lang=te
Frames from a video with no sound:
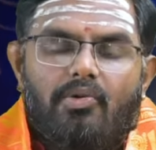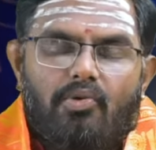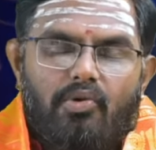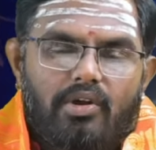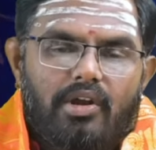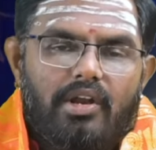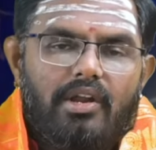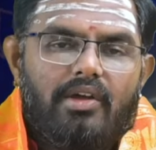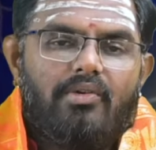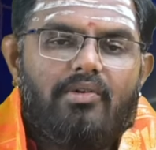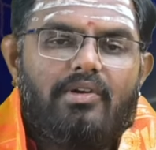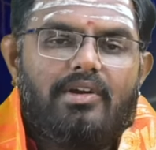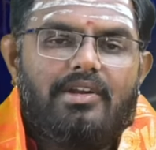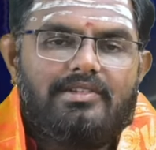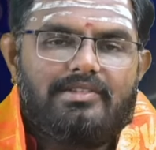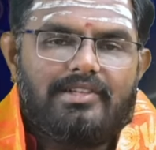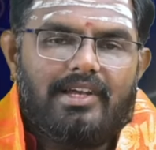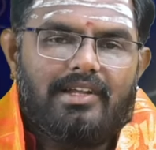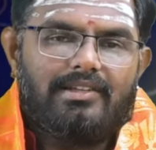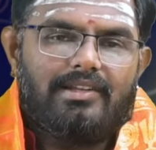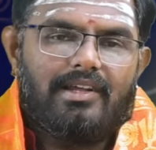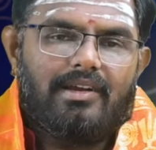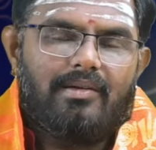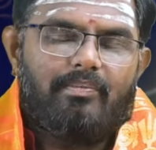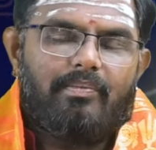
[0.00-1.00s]
కొన్ని కొన్ని
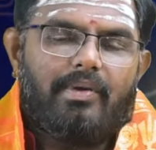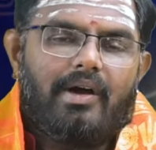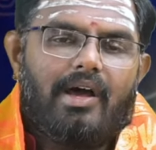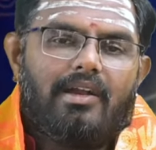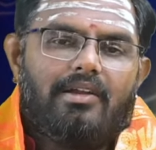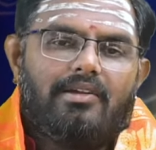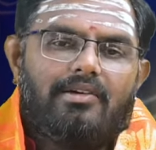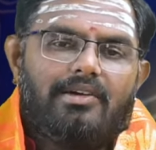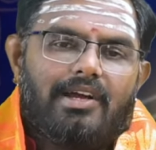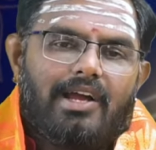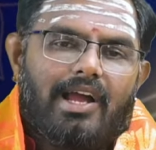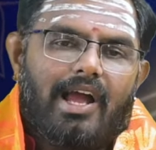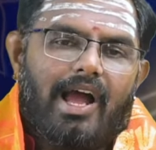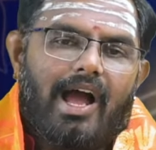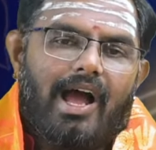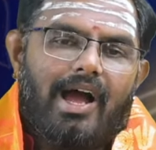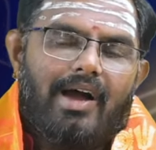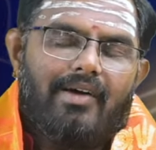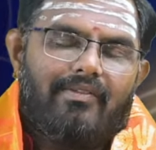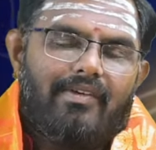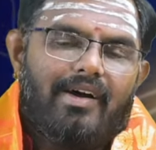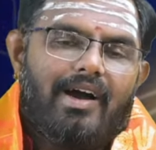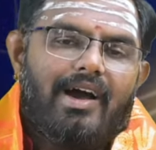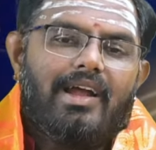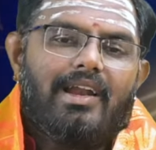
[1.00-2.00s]
సందర్భాల్లో
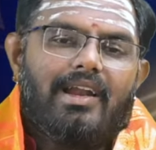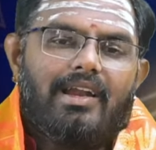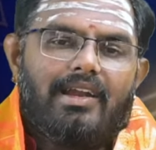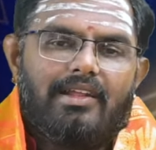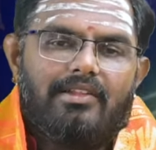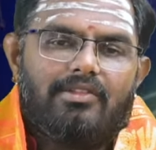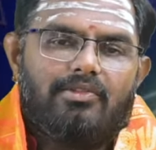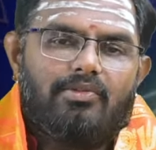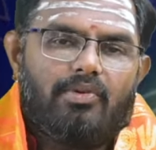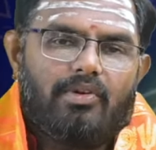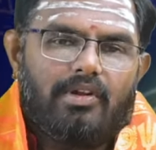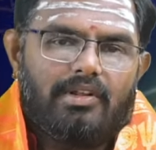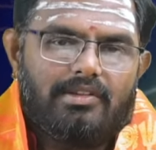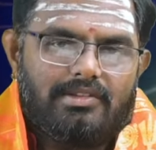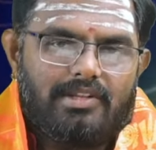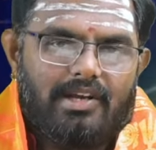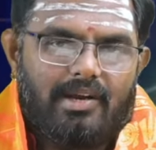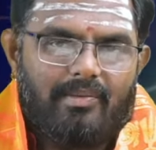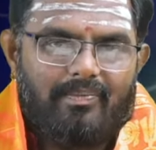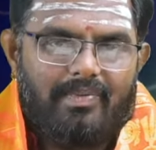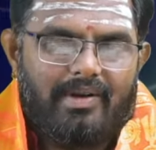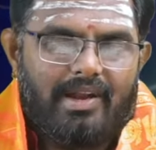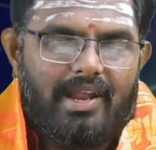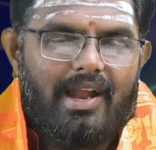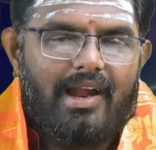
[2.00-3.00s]
కావాలని దూరత్ర
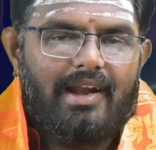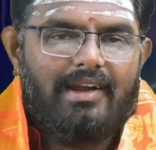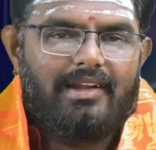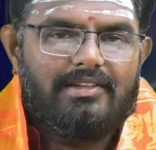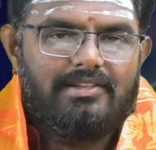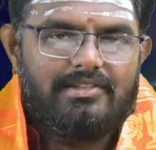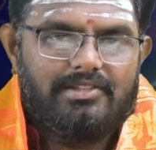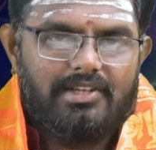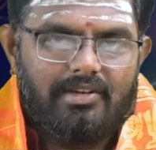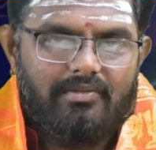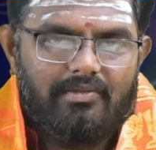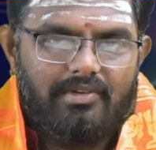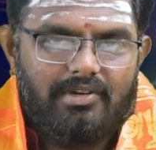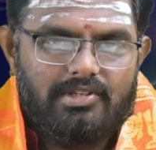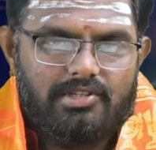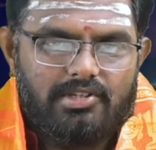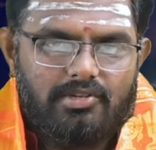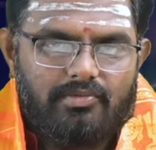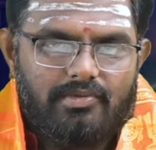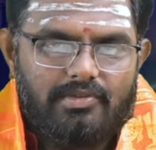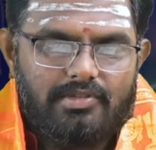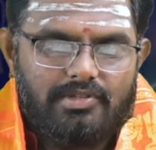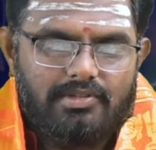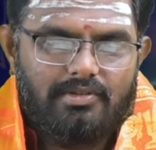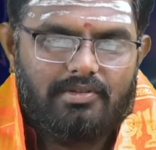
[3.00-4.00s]
ప్రయాణం
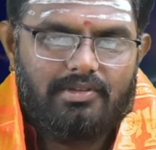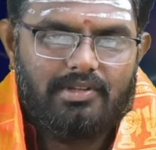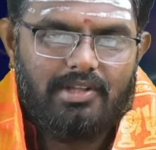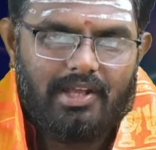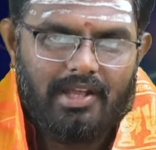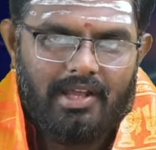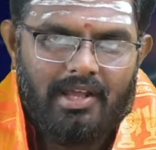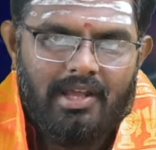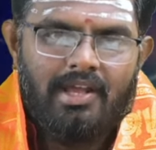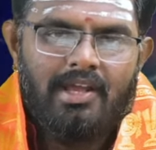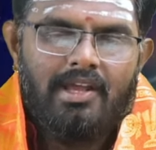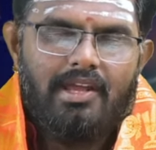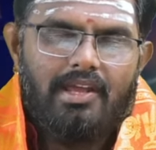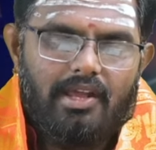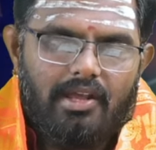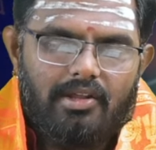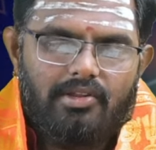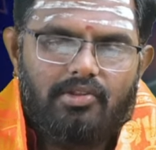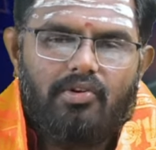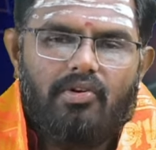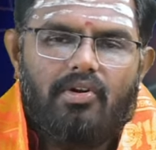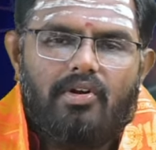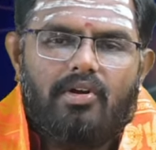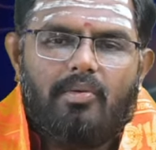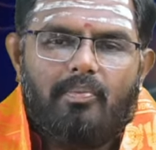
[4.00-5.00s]
చేయవలసి వస్తుంది
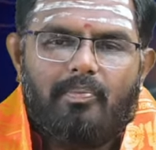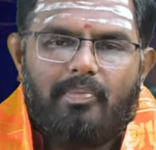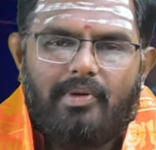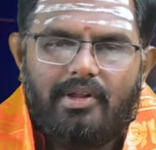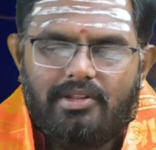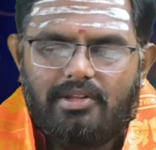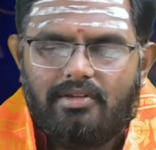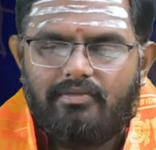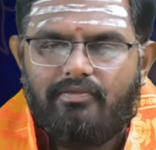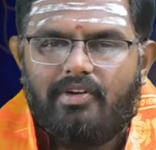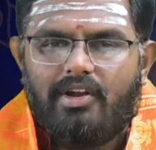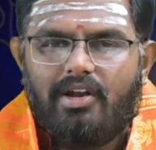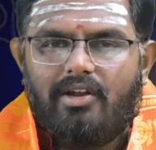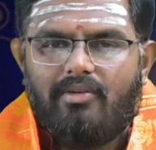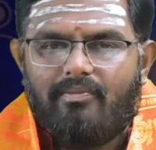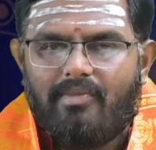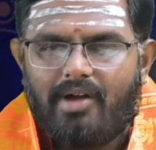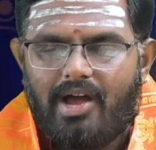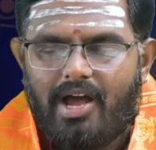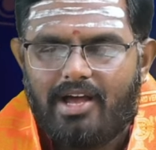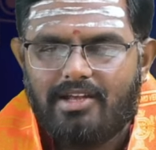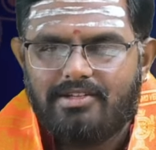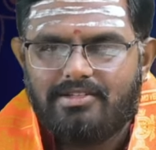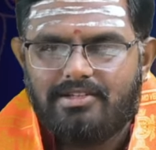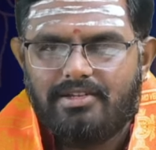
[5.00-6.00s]
ఏదో ఒక ప్రతిఫలం
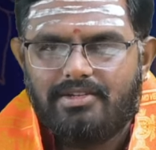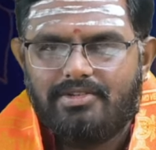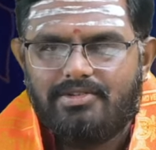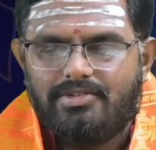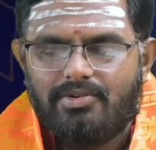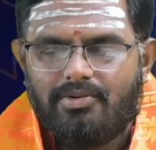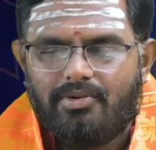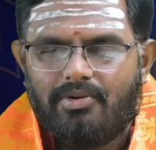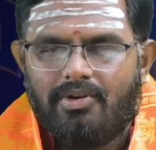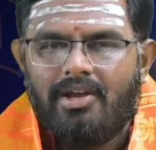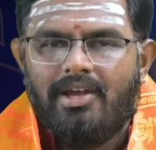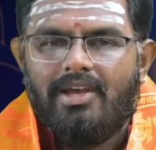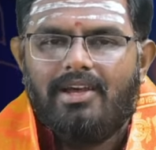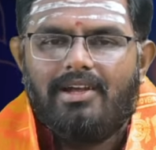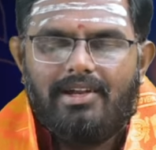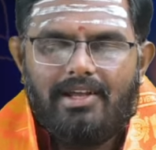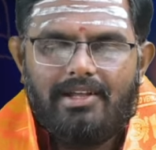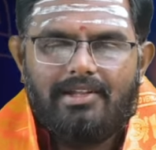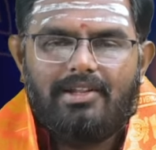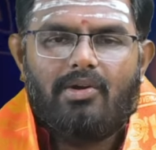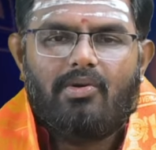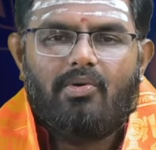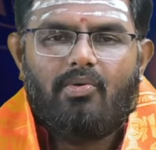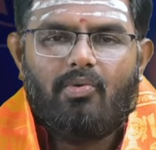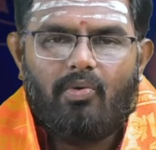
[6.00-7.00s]
ఆశించో
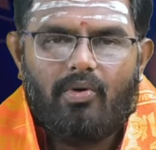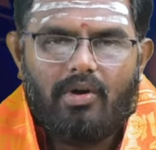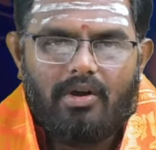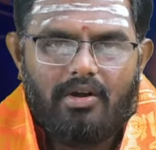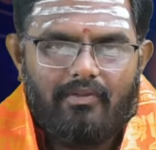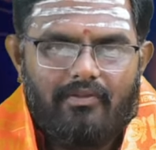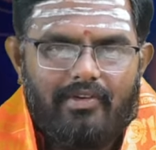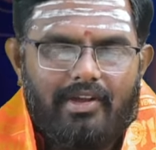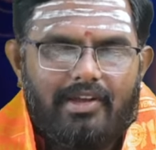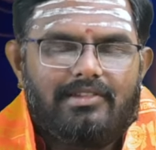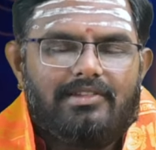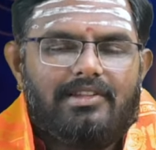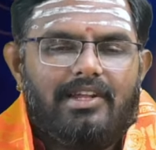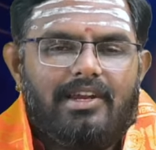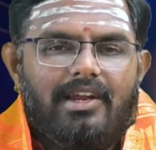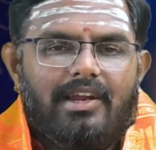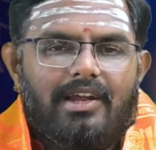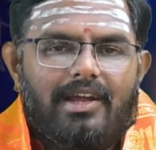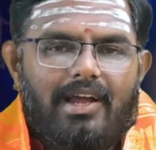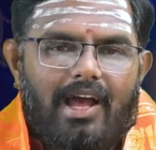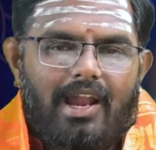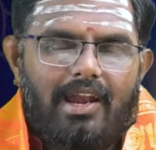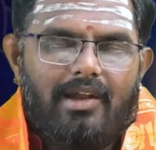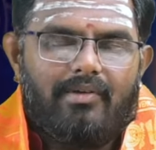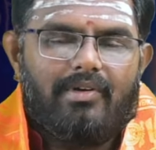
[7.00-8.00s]
లేదా ఒక వ్యక్తిని
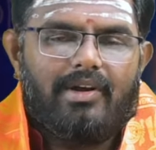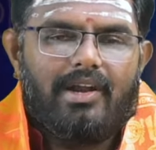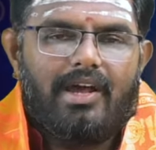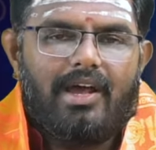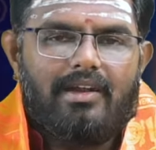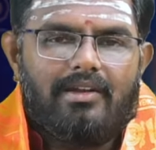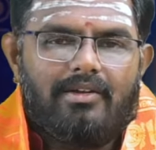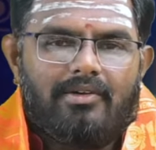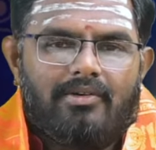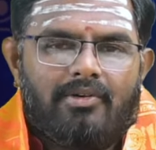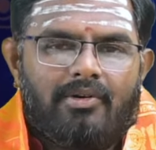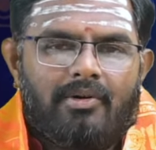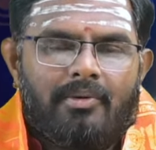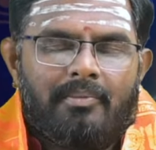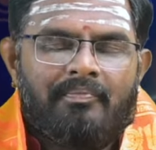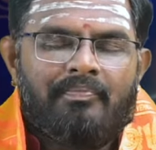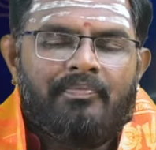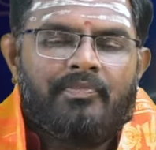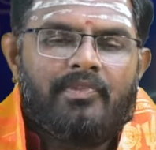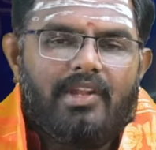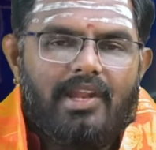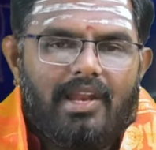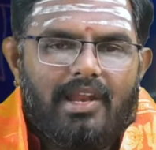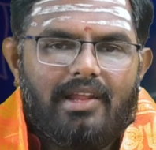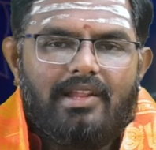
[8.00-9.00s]
కలవడానికో
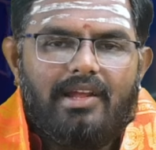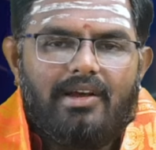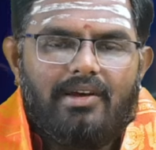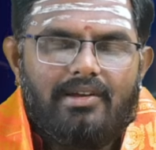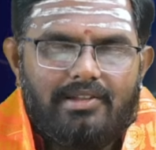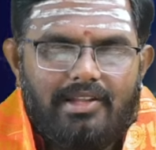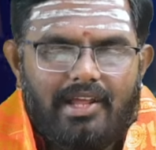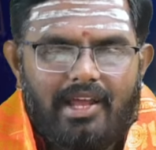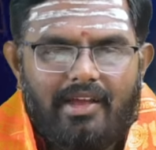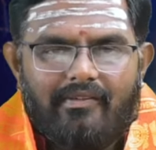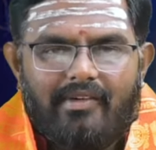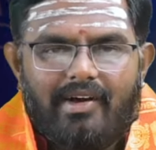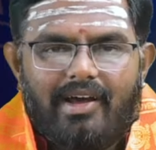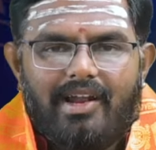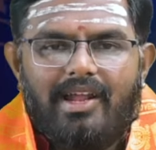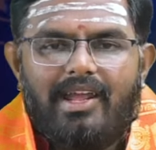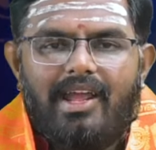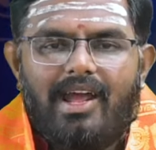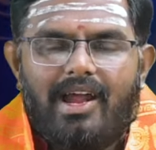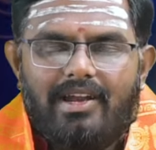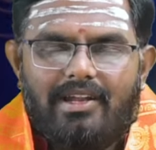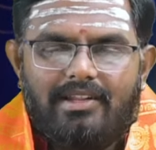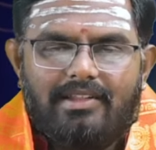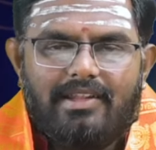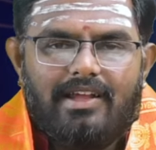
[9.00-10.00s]
లేదా
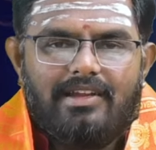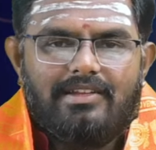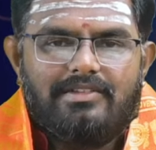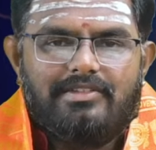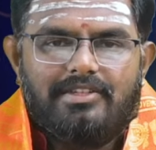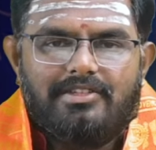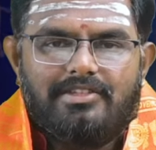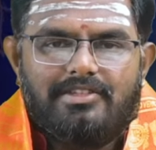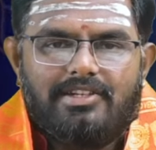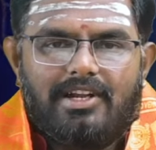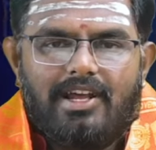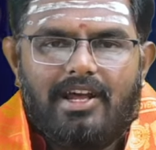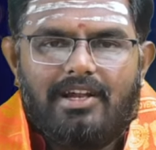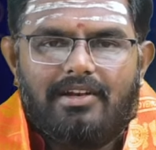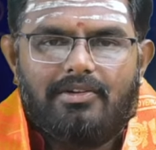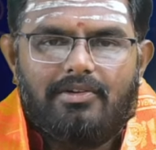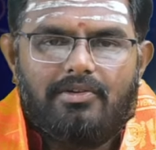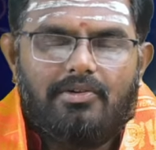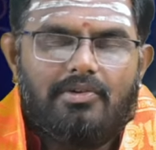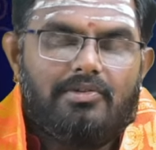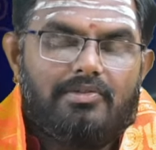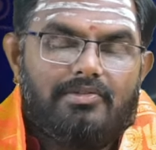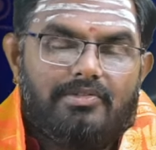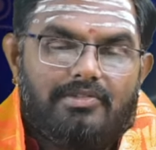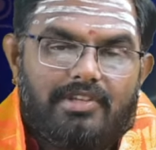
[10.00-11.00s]
దేవాలయాన్ని
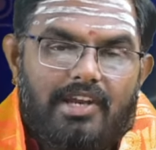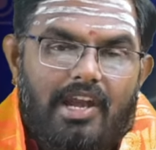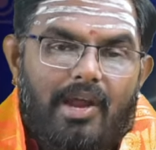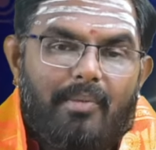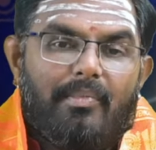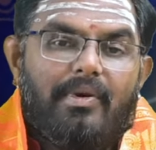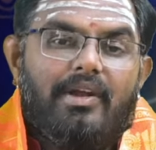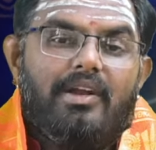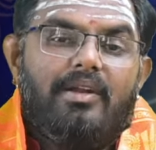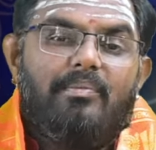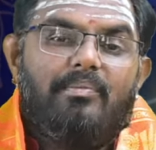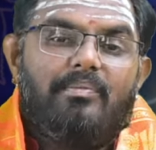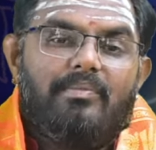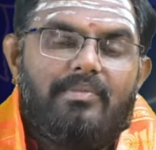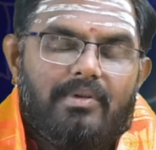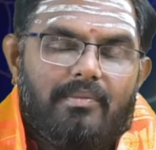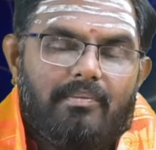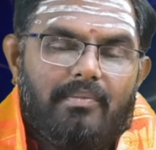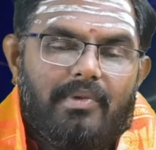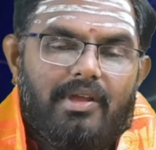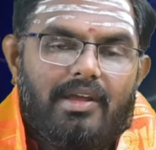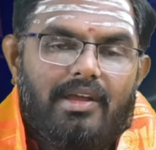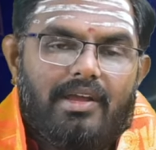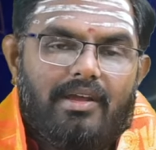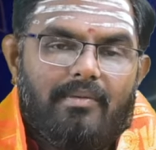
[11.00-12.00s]
దర్శించడానికో శ్రమను
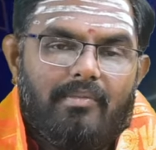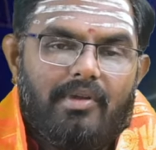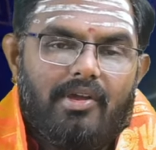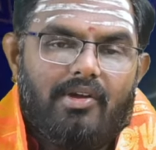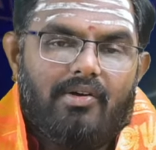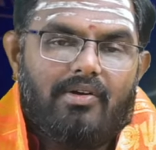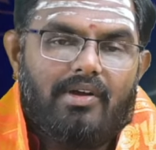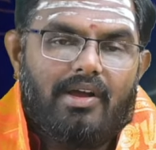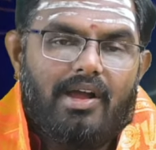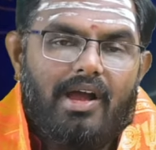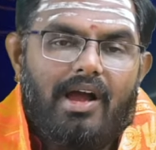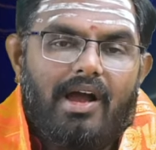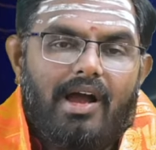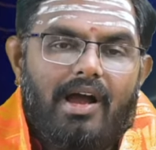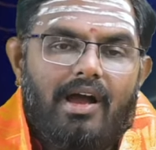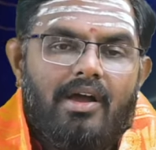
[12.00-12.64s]
మీ మీ యొక్క